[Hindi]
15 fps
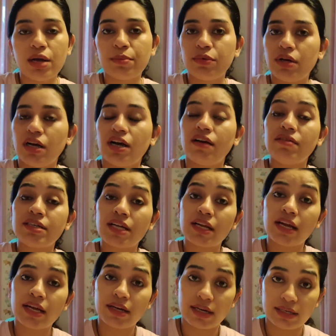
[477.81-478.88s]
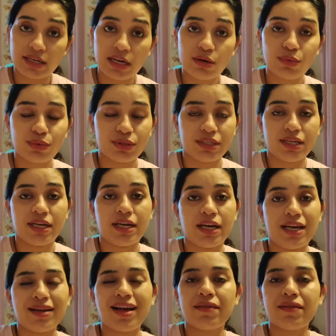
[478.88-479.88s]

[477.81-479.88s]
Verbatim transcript: पूरा कवर करके रखना होता है